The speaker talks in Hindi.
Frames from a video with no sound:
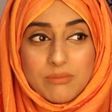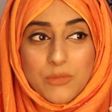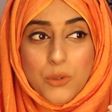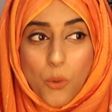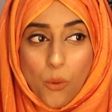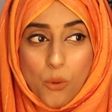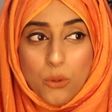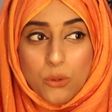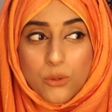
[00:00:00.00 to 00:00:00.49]

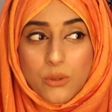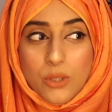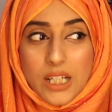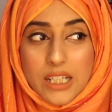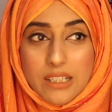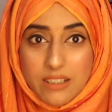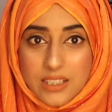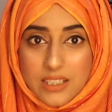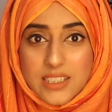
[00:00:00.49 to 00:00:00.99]
लोगों
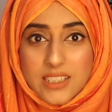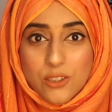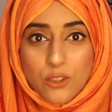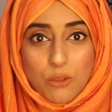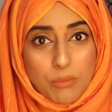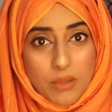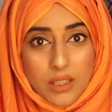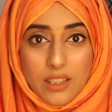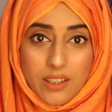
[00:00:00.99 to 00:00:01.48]
के डर से
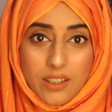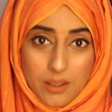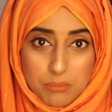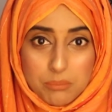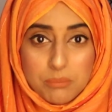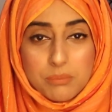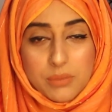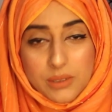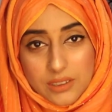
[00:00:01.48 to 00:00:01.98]
तो मैं
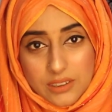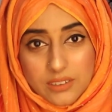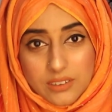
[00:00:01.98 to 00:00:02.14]
अब